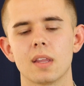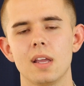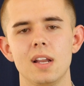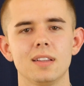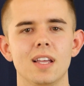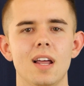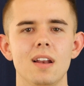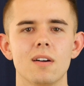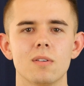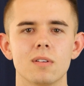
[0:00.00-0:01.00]
kining kung
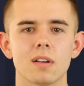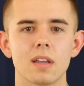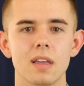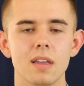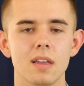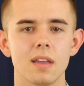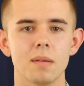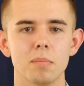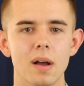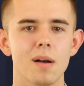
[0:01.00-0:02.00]
akong
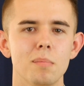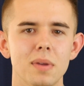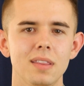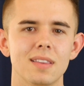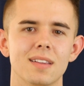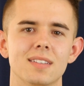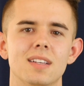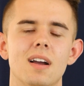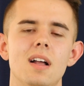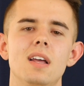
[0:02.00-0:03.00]
gipaambit
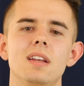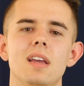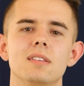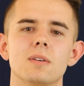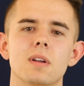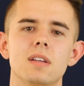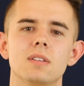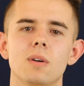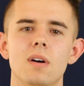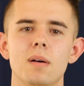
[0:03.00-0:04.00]
sa ngalan ni Hesus
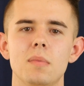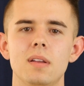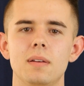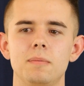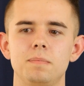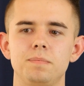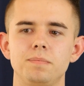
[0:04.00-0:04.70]
Kristo amen